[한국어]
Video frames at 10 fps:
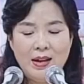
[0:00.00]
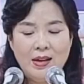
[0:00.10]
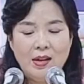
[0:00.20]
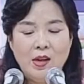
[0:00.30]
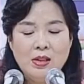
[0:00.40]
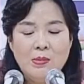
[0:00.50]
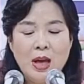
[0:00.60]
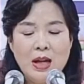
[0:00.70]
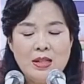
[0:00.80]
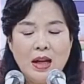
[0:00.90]
열심히
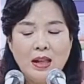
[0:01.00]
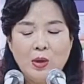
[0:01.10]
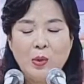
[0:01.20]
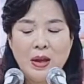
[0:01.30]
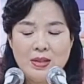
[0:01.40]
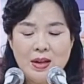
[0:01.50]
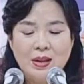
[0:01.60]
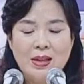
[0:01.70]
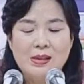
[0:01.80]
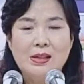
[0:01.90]
하지 않아도
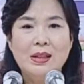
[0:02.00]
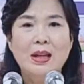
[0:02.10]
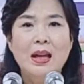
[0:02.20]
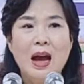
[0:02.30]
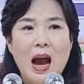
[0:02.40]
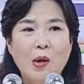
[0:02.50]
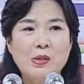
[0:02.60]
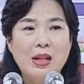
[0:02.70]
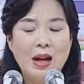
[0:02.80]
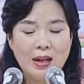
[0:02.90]
괜찮겠지 하고
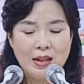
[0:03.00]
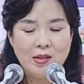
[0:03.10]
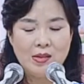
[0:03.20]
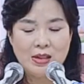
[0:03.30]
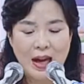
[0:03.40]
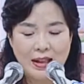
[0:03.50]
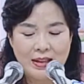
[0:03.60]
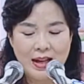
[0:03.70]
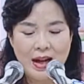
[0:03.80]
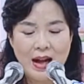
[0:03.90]
생각하는 것이
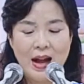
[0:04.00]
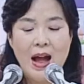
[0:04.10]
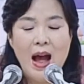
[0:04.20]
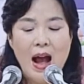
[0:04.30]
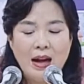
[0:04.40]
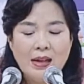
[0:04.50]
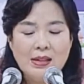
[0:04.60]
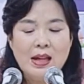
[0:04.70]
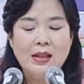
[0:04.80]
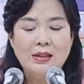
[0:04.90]
아니라
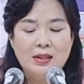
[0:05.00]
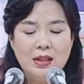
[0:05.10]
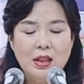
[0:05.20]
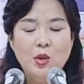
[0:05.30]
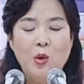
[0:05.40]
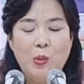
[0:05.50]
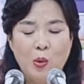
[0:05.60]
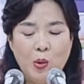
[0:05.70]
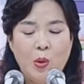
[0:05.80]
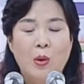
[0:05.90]
항상 진리로
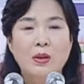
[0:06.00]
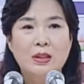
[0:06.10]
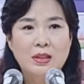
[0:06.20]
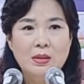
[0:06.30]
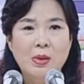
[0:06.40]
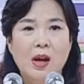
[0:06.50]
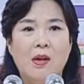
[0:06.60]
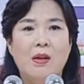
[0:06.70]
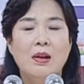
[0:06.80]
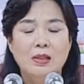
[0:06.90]
보고 들으며
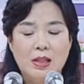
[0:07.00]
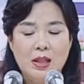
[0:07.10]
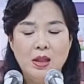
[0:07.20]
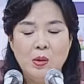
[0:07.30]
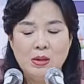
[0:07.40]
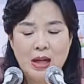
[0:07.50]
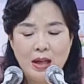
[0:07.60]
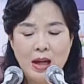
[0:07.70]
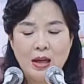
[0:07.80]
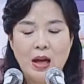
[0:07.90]
진리로
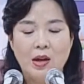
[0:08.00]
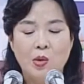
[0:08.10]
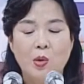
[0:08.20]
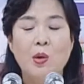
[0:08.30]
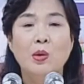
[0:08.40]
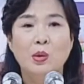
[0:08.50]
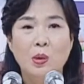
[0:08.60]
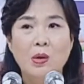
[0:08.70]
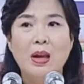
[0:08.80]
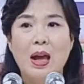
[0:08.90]
생각하려고
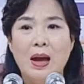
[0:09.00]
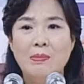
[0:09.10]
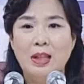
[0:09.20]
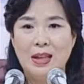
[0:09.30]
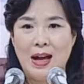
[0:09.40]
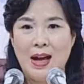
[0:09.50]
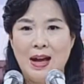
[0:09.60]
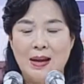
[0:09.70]
노력해야 합니다.